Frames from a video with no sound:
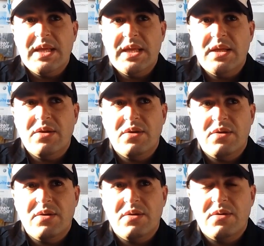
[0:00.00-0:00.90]
et
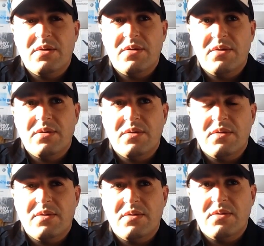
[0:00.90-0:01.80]

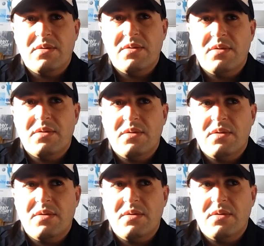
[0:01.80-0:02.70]
euh,
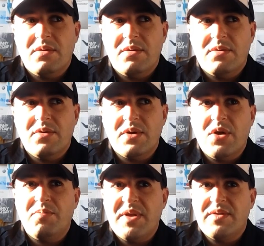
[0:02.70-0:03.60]
euh, donc
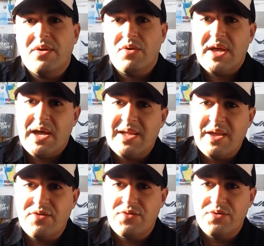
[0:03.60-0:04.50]
là on passe au
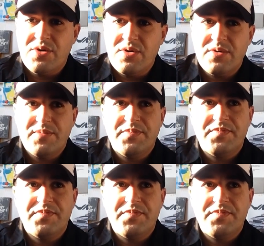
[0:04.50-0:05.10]
radar sonore